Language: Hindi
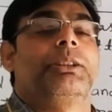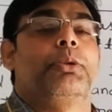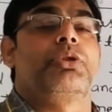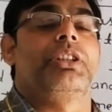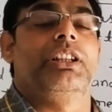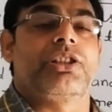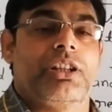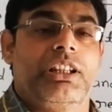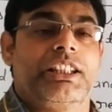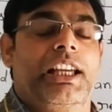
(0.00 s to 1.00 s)
तक पहुंचने के लिए
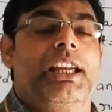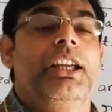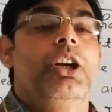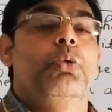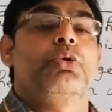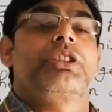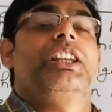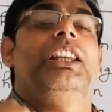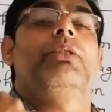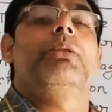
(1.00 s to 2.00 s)
सहन किया है उसके
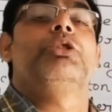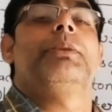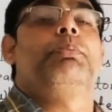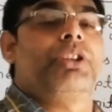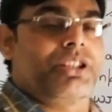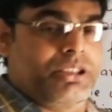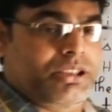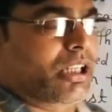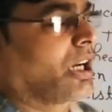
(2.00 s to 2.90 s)
लिए वह मुझे पुरस्कृत कर